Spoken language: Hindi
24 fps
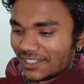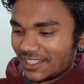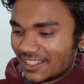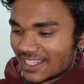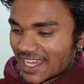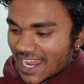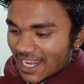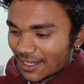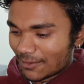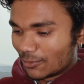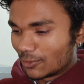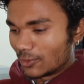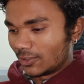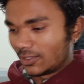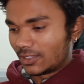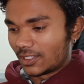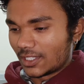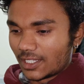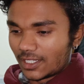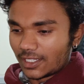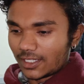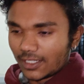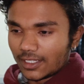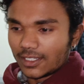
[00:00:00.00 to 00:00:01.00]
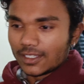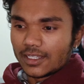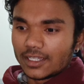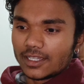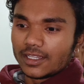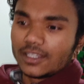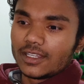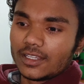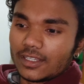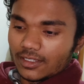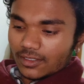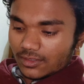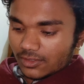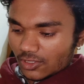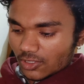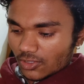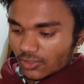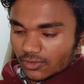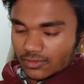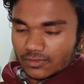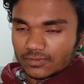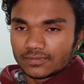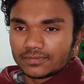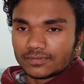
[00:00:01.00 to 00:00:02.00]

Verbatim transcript: भी दाई बोलते हैं चलो